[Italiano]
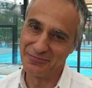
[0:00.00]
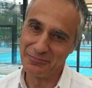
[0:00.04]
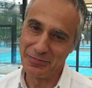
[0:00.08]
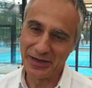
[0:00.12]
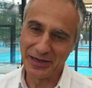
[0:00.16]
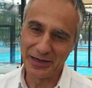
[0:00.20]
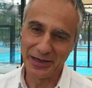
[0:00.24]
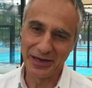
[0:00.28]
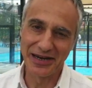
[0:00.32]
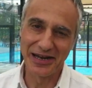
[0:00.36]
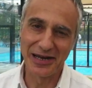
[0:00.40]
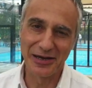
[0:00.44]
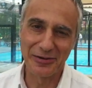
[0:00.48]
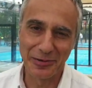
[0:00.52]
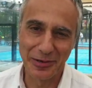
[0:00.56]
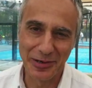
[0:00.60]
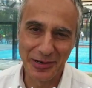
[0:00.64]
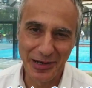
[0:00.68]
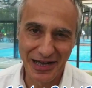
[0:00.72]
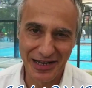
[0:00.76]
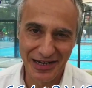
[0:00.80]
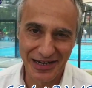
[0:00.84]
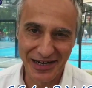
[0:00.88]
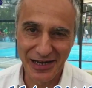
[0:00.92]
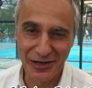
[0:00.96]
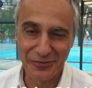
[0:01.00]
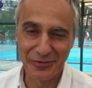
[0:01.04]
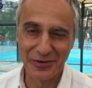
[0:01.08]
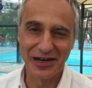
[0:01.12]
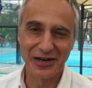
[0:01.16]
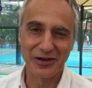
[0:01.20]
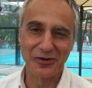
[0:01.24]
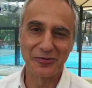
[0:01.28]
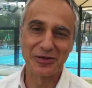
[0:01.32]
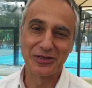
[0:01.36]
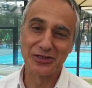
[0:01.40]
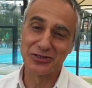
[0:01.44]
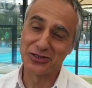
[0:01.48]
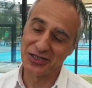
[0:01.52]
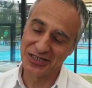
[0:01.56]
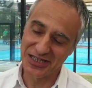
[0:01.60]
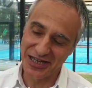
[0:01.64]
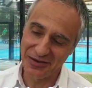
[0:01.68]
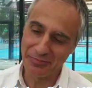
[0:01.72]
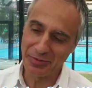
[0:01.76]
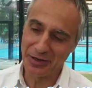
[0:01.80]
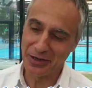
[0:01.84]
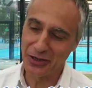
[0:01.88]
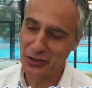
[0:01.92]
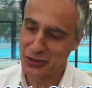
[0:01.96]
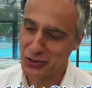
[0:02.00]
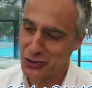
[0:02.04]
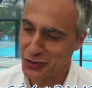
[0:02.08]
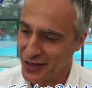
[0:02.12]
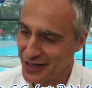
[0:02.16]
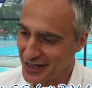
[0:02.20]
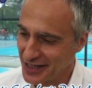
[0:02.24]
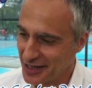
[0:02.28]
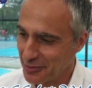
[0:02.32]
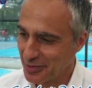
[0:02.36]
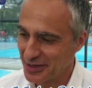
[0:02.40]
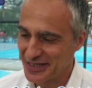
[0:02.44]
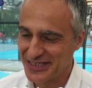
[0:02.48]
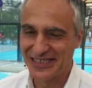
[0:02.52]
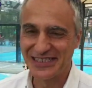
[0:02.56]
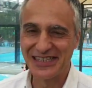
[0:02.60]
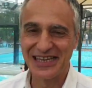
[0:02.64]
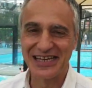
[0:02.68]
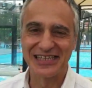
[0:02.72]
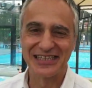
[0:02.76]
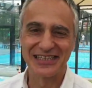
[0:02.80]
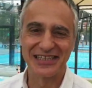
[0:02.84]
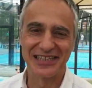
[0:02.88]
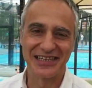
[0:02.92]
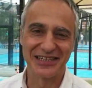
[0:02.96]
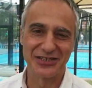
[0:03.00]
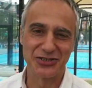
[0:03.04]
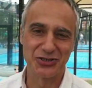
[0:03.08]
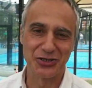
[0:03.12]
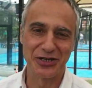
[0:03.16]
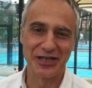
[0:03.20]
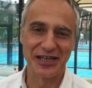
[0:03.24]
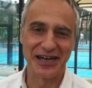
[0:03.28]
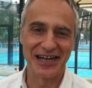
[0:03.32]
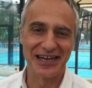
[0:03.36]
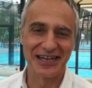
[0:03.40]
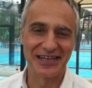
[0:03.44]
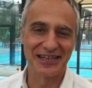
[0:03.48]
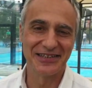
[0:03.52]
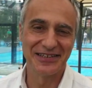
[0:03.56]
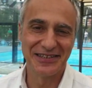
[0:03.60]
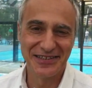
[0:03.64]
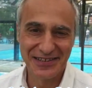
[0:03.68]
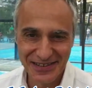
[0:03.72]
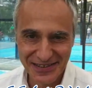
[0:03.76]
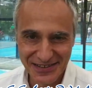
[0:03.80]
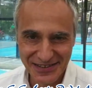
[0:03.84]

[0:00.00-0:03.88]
In becco all'Aquila, come dice sempre il nostro anche Presidente sì. Eh. Generale.